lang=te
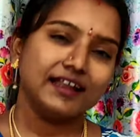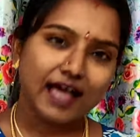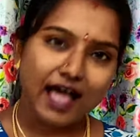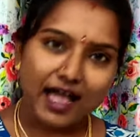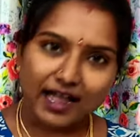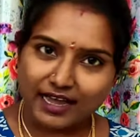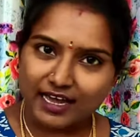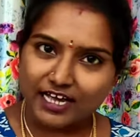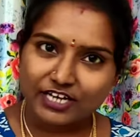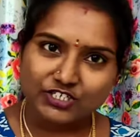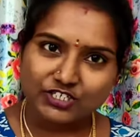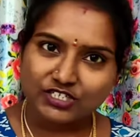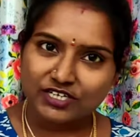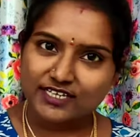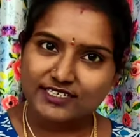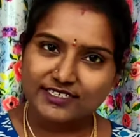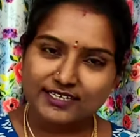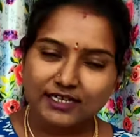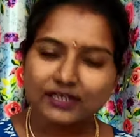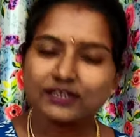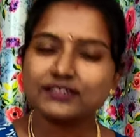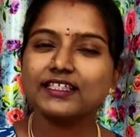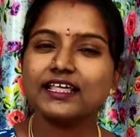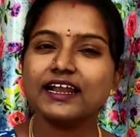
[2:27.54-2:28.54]
నాగార్జున
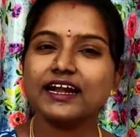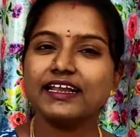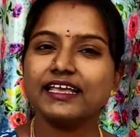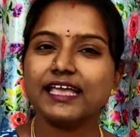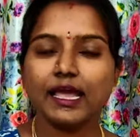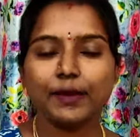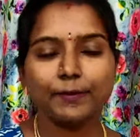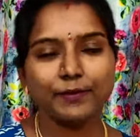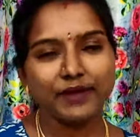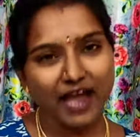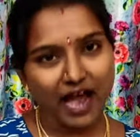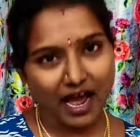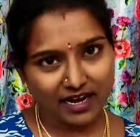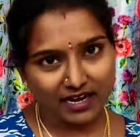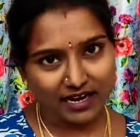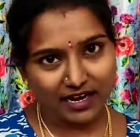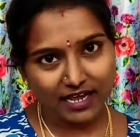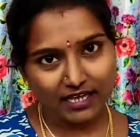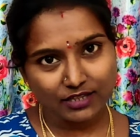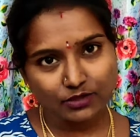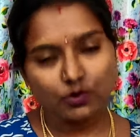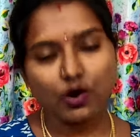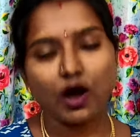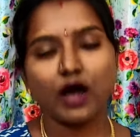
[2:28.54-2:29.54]
సార్ తనని ఏమీ
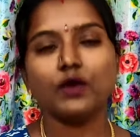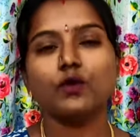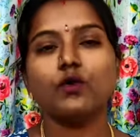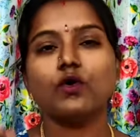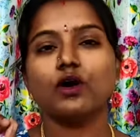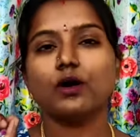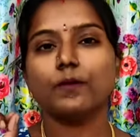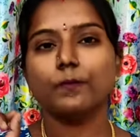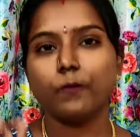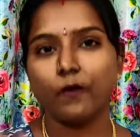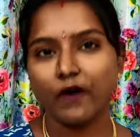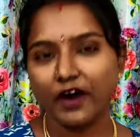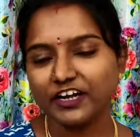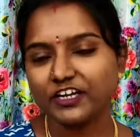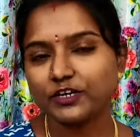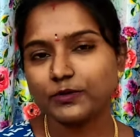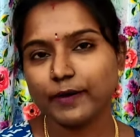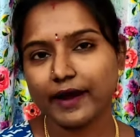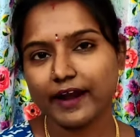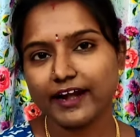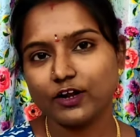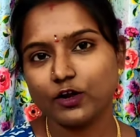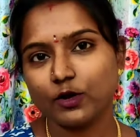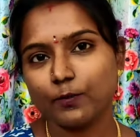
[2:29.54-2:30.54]
అనలేదు అని ఒక పాయింట్
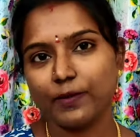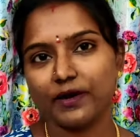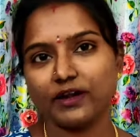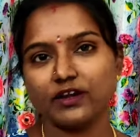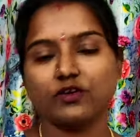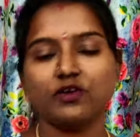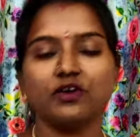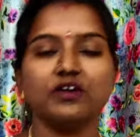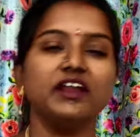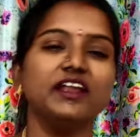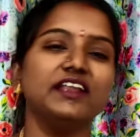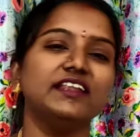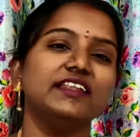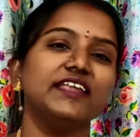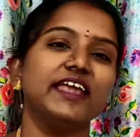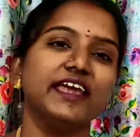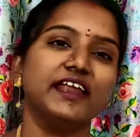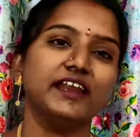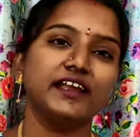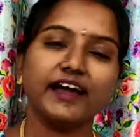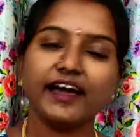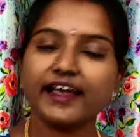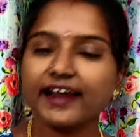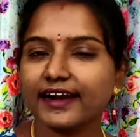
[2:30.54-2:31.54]
మైండ్లో పెట్టుకొని
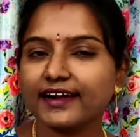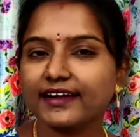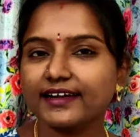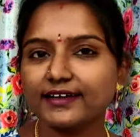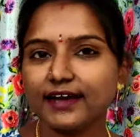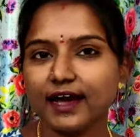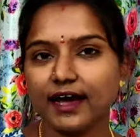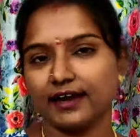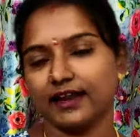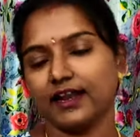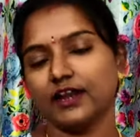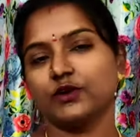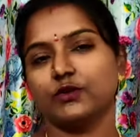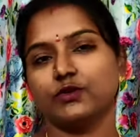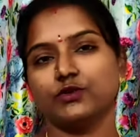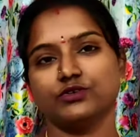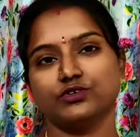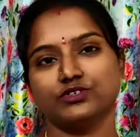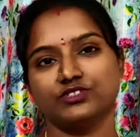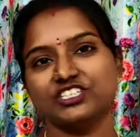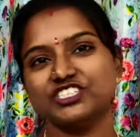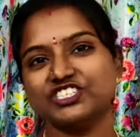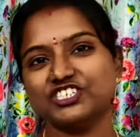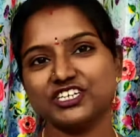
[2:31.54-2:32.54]
నేను కరెక్ట్ అని
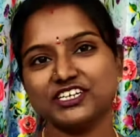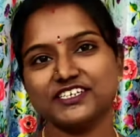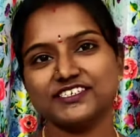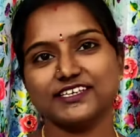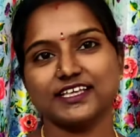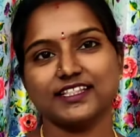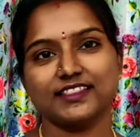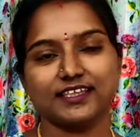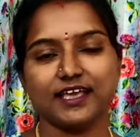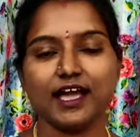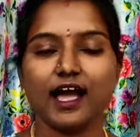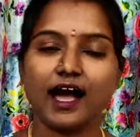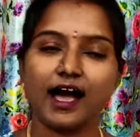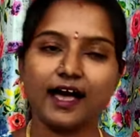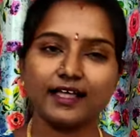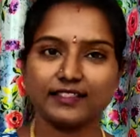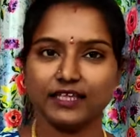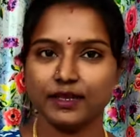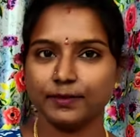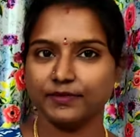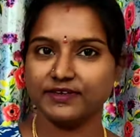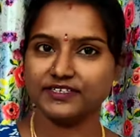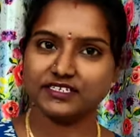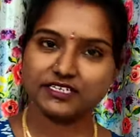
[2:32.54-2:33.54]
అనుకుంటుంది శ్రీ సత్య
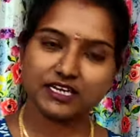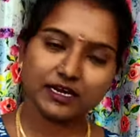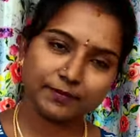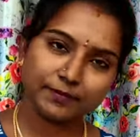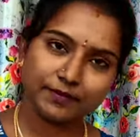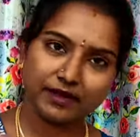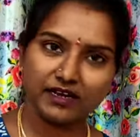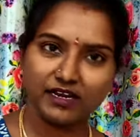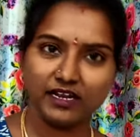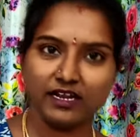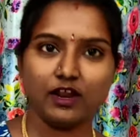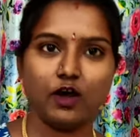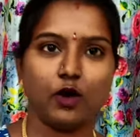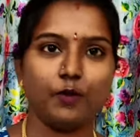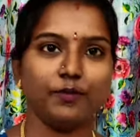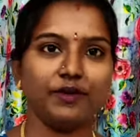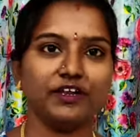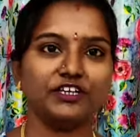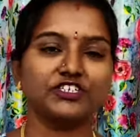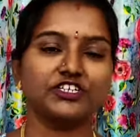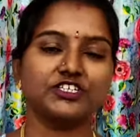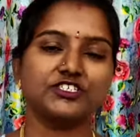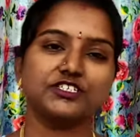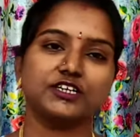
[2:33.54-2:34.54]
అదే మిస్టేక్ మళ్ళీ
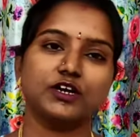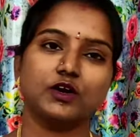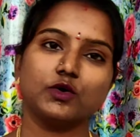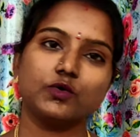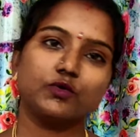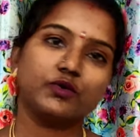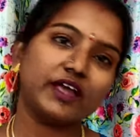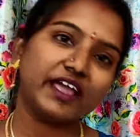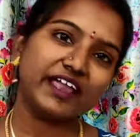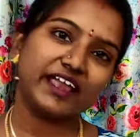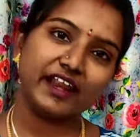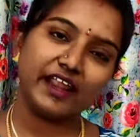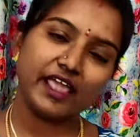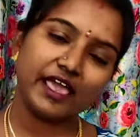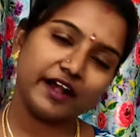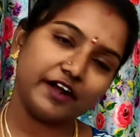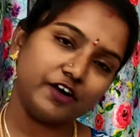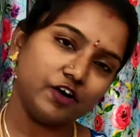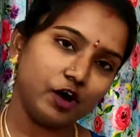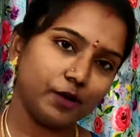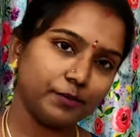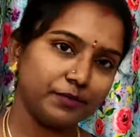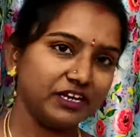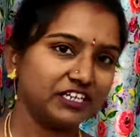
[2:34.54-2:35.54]
నామినేషన్స్లో కూడా
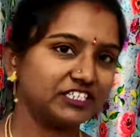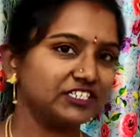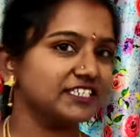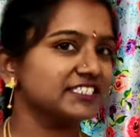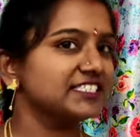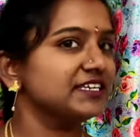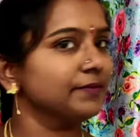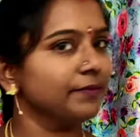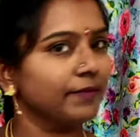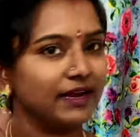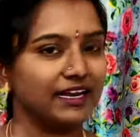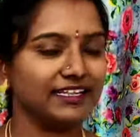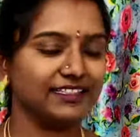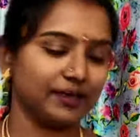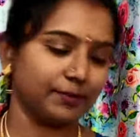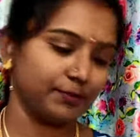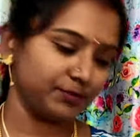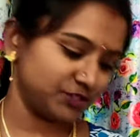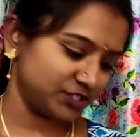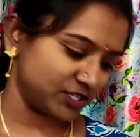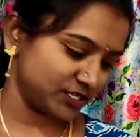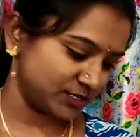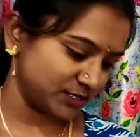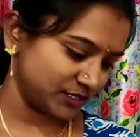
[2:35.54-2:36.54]
ఏనియాని నామినేట్ చేసి మళ్ళీ
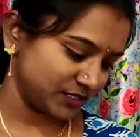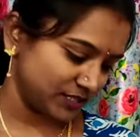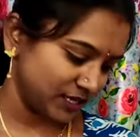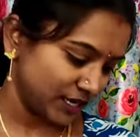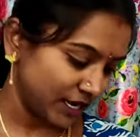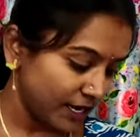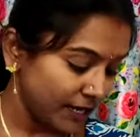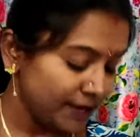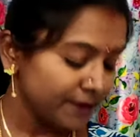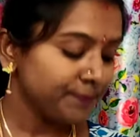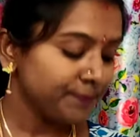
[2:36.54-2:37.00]
తప్పు చేసింది